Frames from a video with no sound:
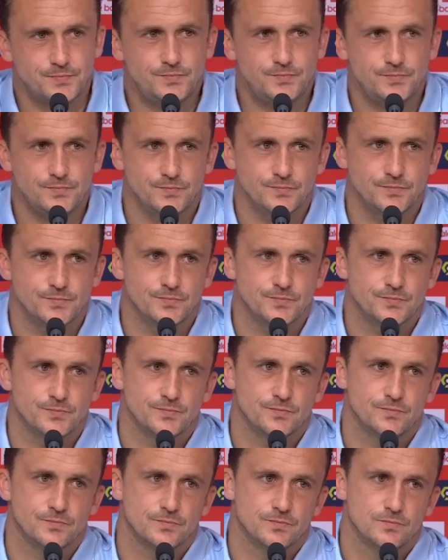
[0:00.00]
C'est pas si
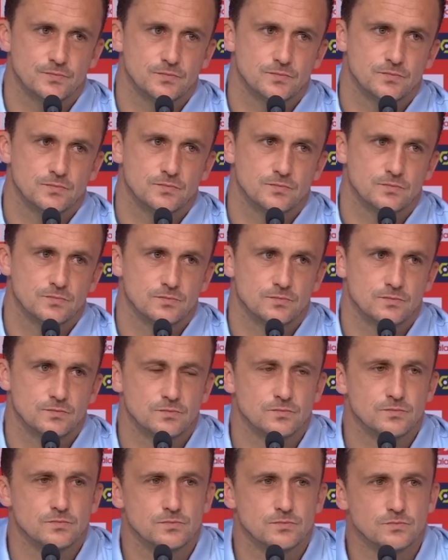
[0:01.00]
simple. il va
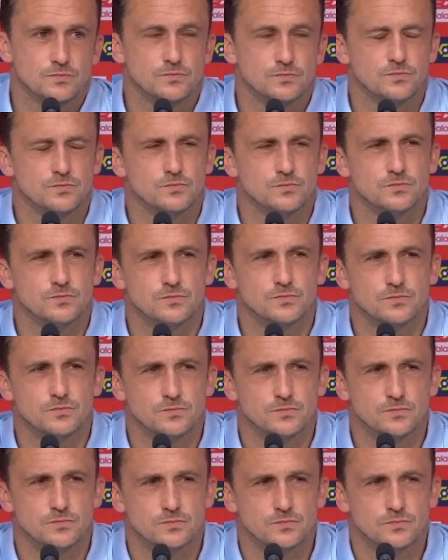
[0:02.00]
falloir aussi une sorte d'union
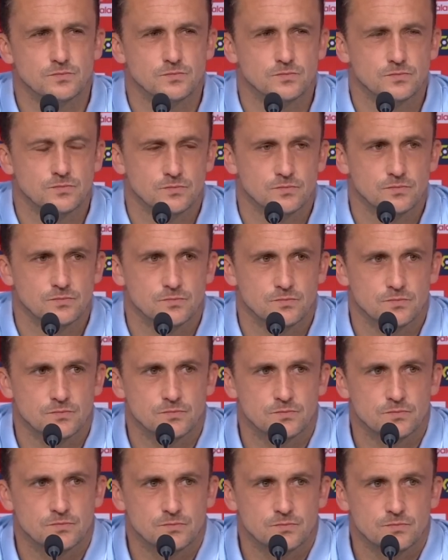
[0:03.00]
sacrée dans le club et
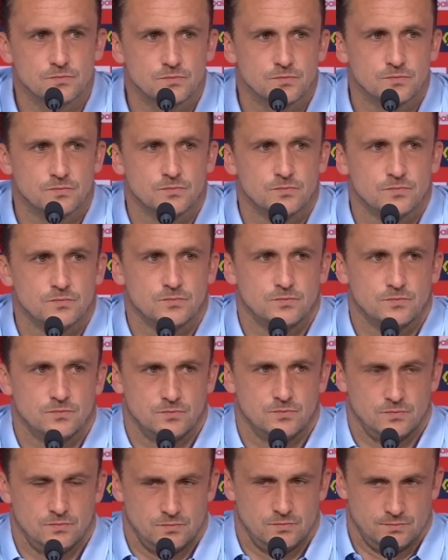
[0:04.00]
dans le stade, à mon avis.
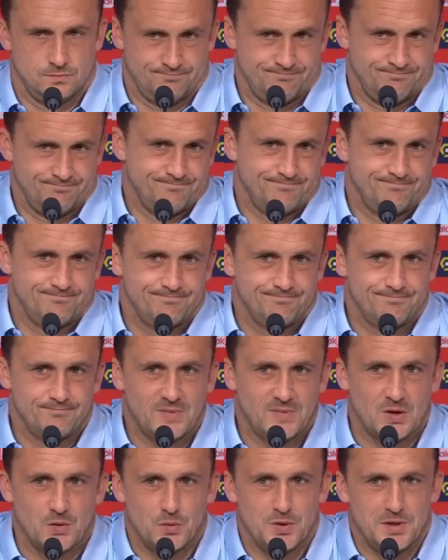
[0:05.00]

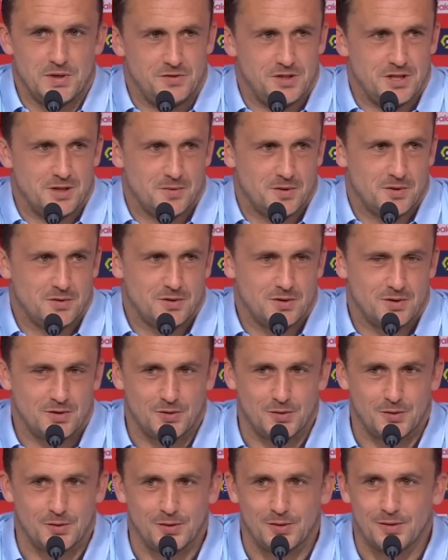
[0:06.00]
Oui, évidemment.
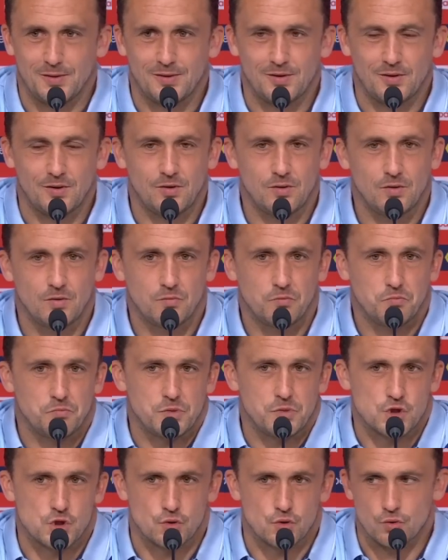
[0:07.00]
Euh,
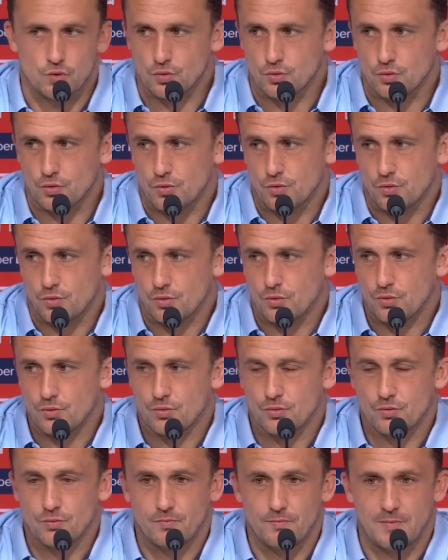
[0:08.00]
je,
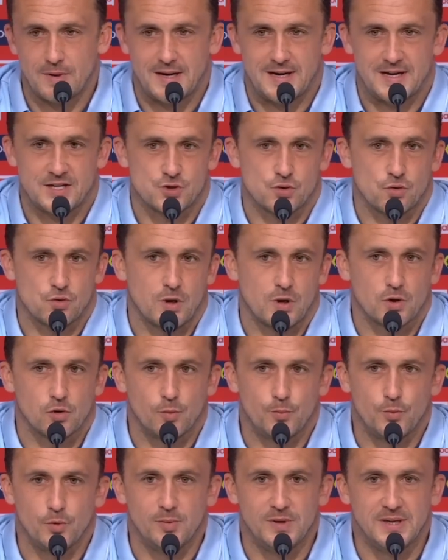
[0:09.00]
je crois que
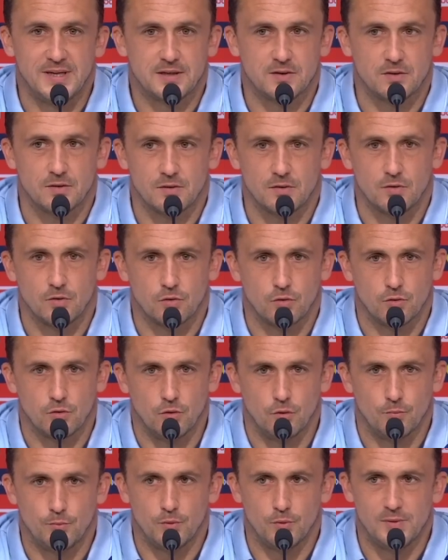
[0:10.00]
le public, euh,
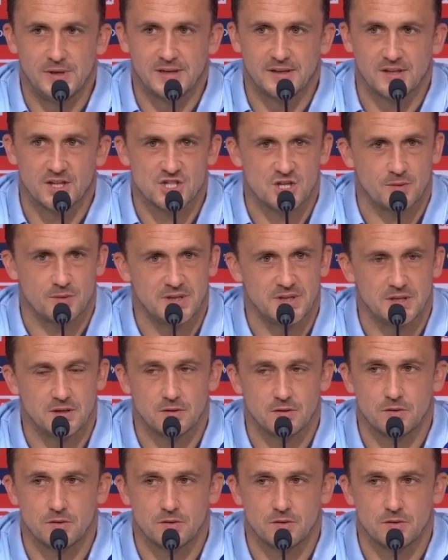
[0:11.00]
le, public n'a jamais